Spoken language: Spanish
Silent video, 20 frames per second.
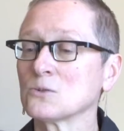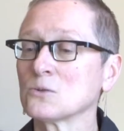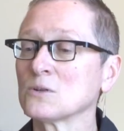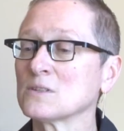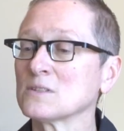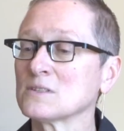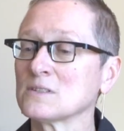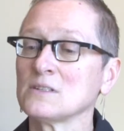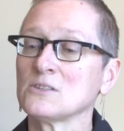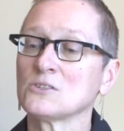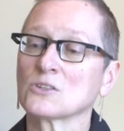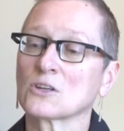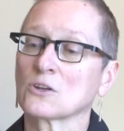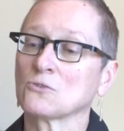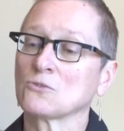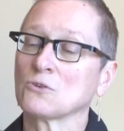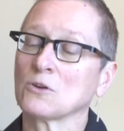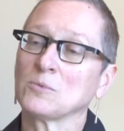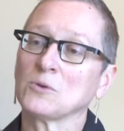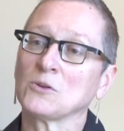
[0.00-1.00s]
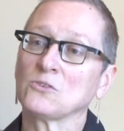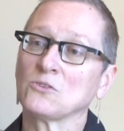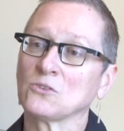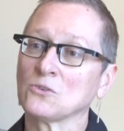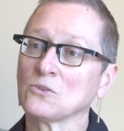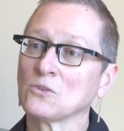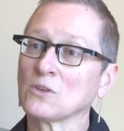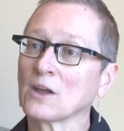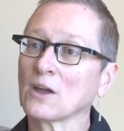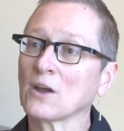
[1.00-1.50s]
La tendencia que
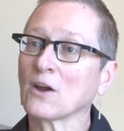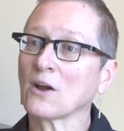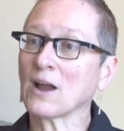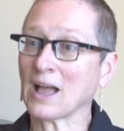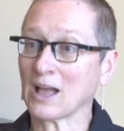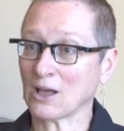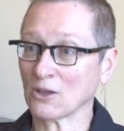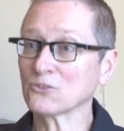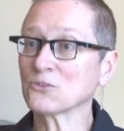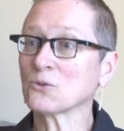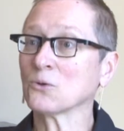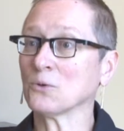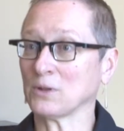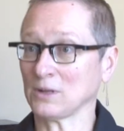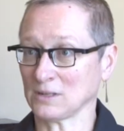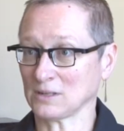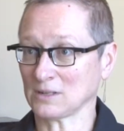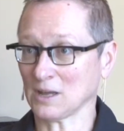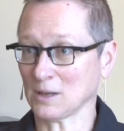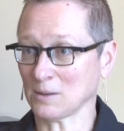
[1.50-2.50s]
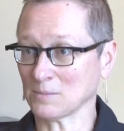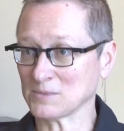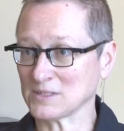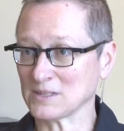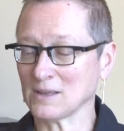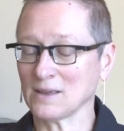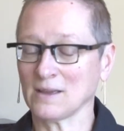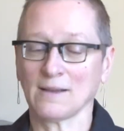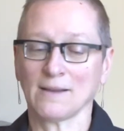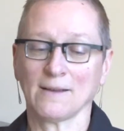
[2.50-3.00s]
vemos es que los estudiantes
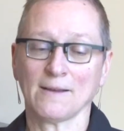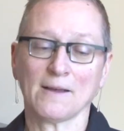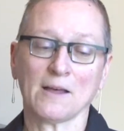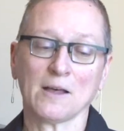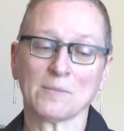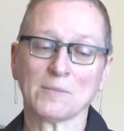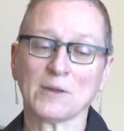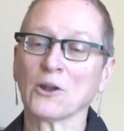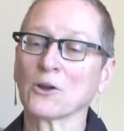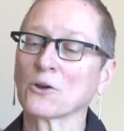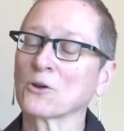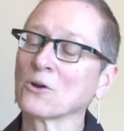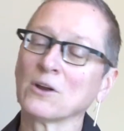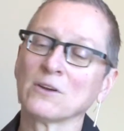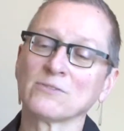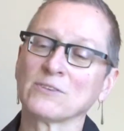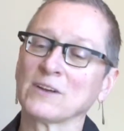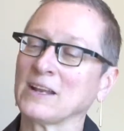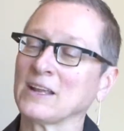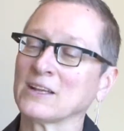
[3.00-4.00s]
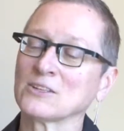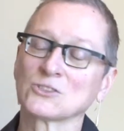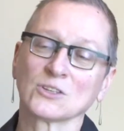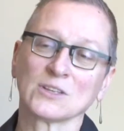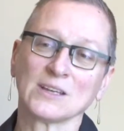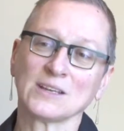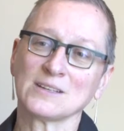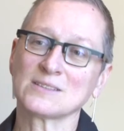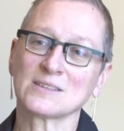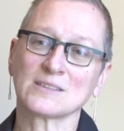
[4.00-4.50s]
tienen que soportar a sus
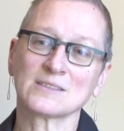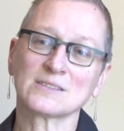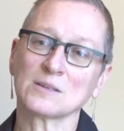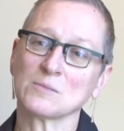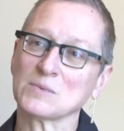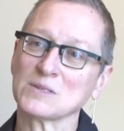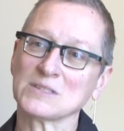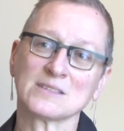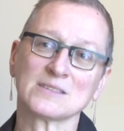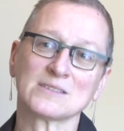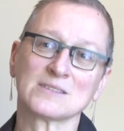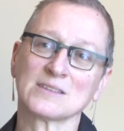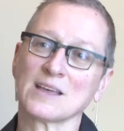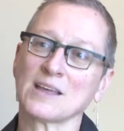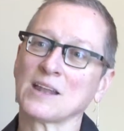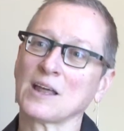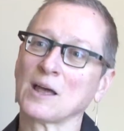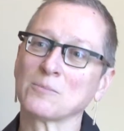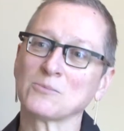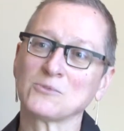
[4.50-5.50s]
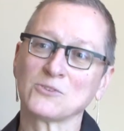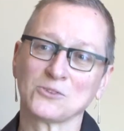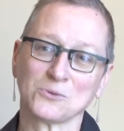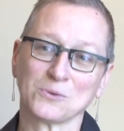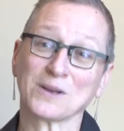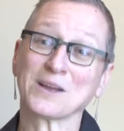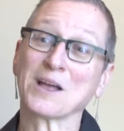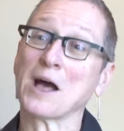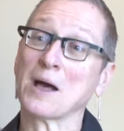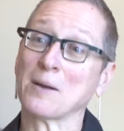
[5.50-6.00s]
familias financieramente,
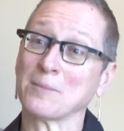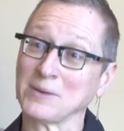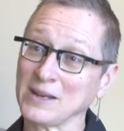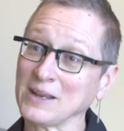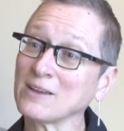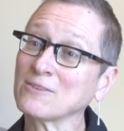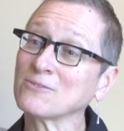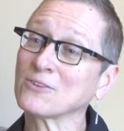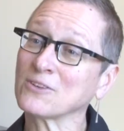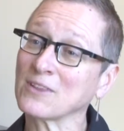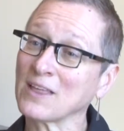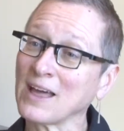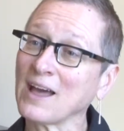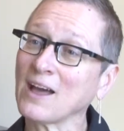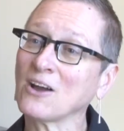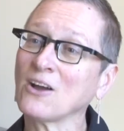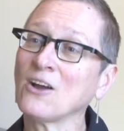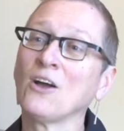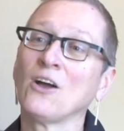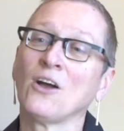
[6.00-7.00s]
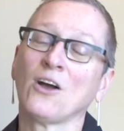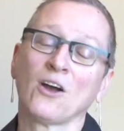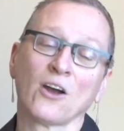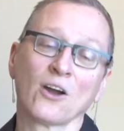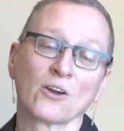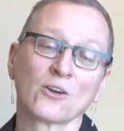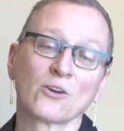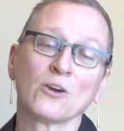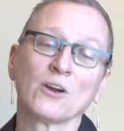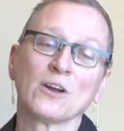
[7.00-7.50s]
además de sus estudios, y nuestro
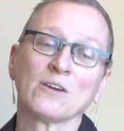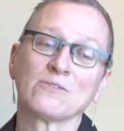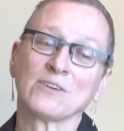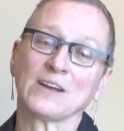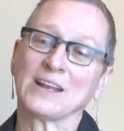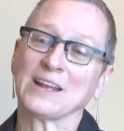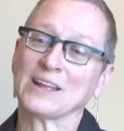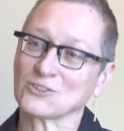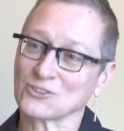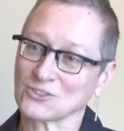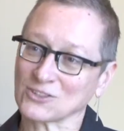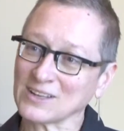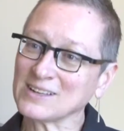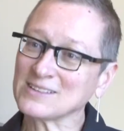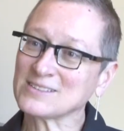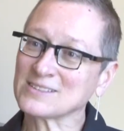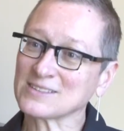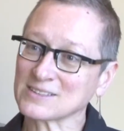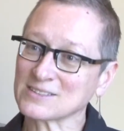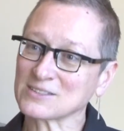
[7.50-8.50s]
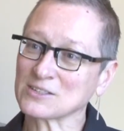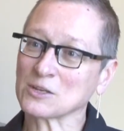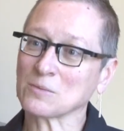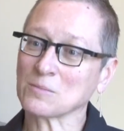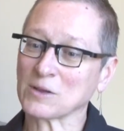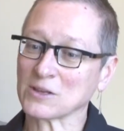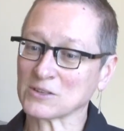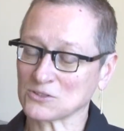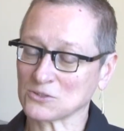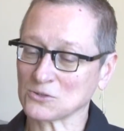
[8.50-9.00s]
sistema de ayuda
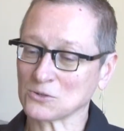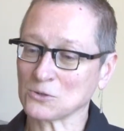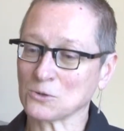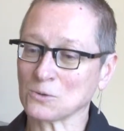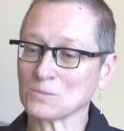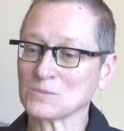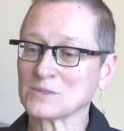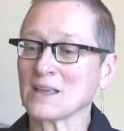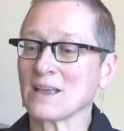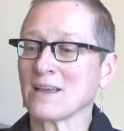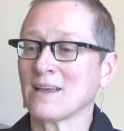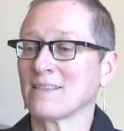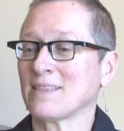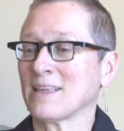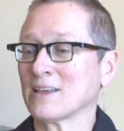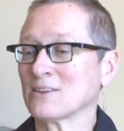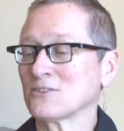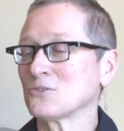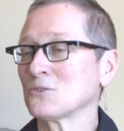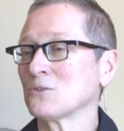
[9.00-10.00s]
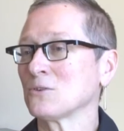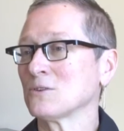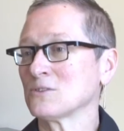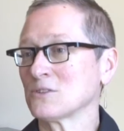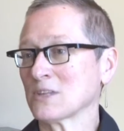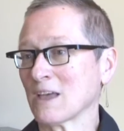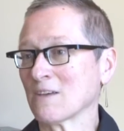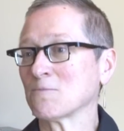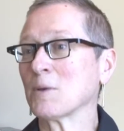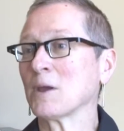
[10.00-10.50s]
financiera no acomoda eso.
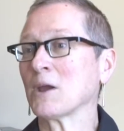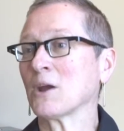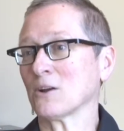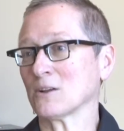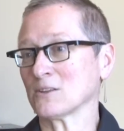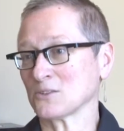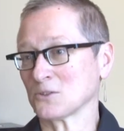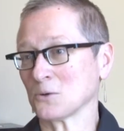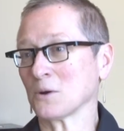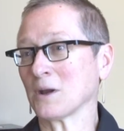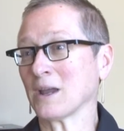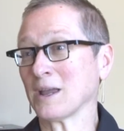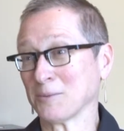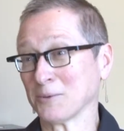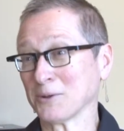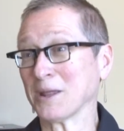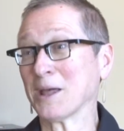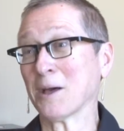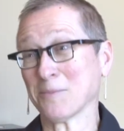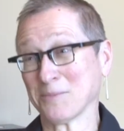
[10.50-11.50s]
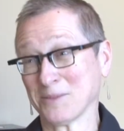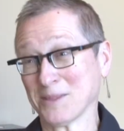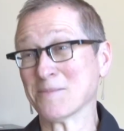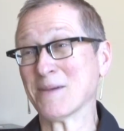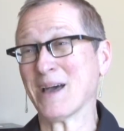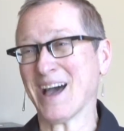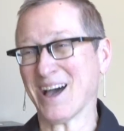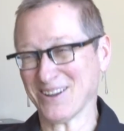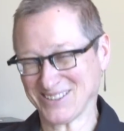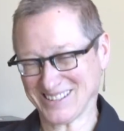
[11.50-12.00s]
Hay una suposición
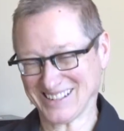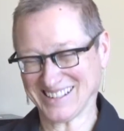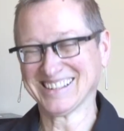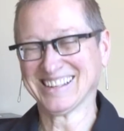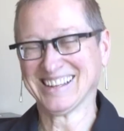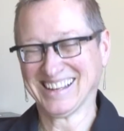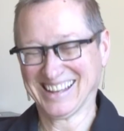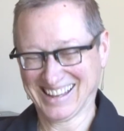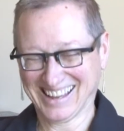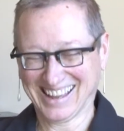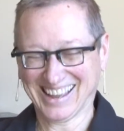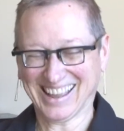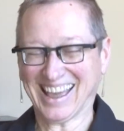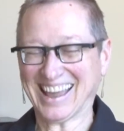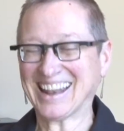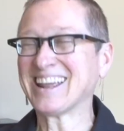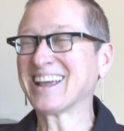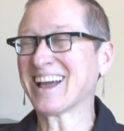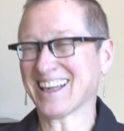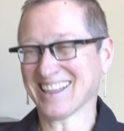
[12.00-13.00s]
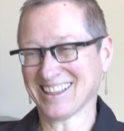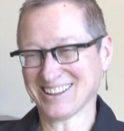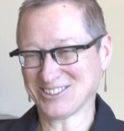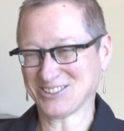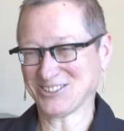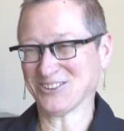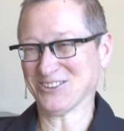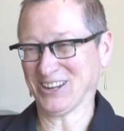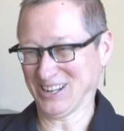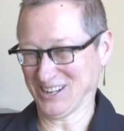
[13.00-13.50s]
que los estudiantes tienen
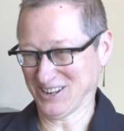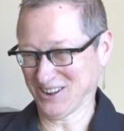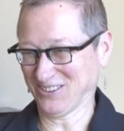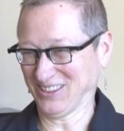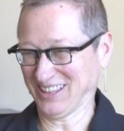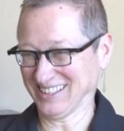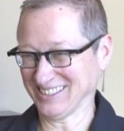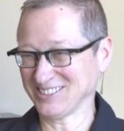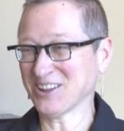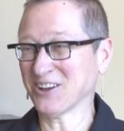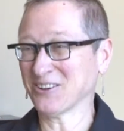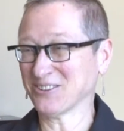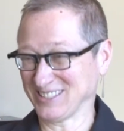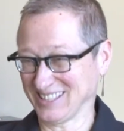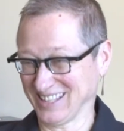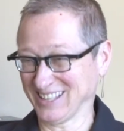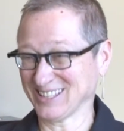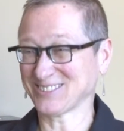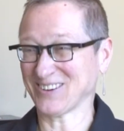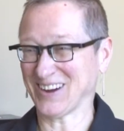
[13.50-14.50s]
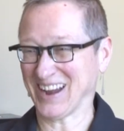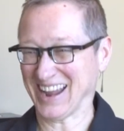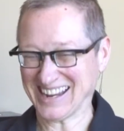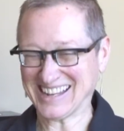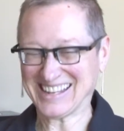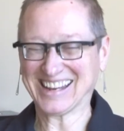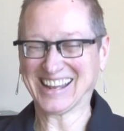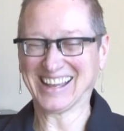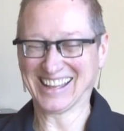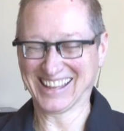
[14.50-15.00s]
familias con los recursos para
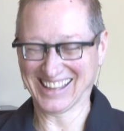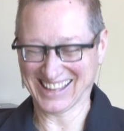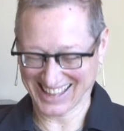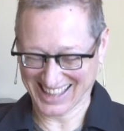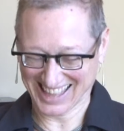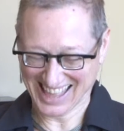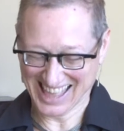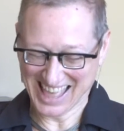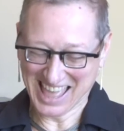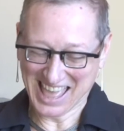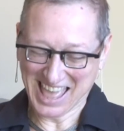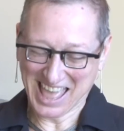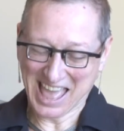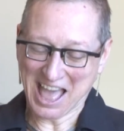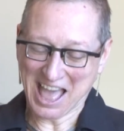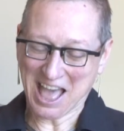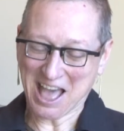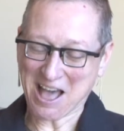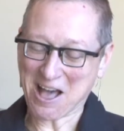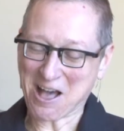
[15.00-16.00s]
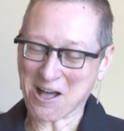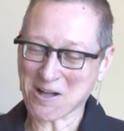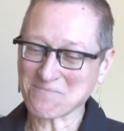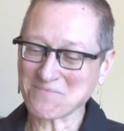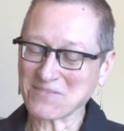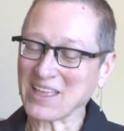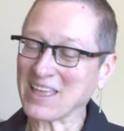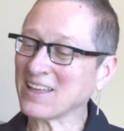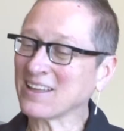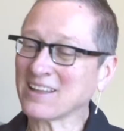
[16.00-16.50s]
ayudarlos. Y hoy
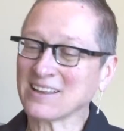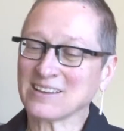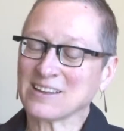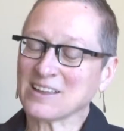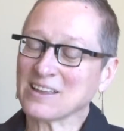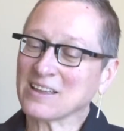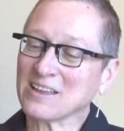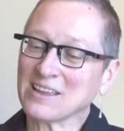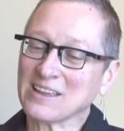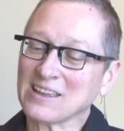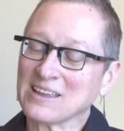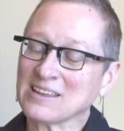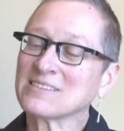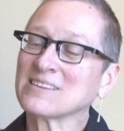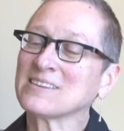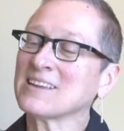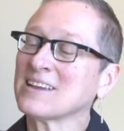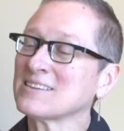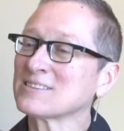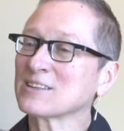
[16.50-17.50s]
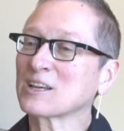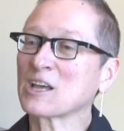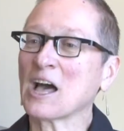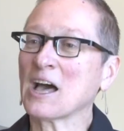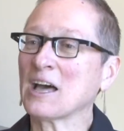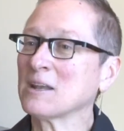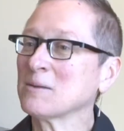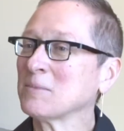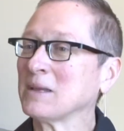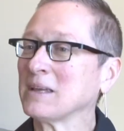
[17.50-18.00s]
día, con nuestra economía,
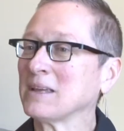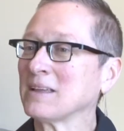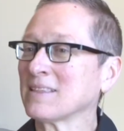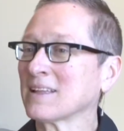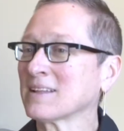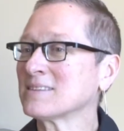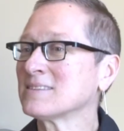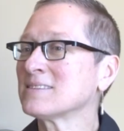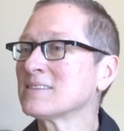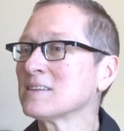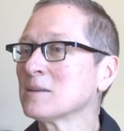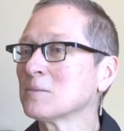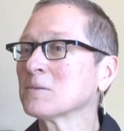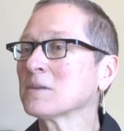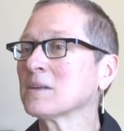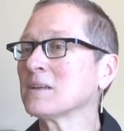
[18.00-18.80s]
no es tan simple.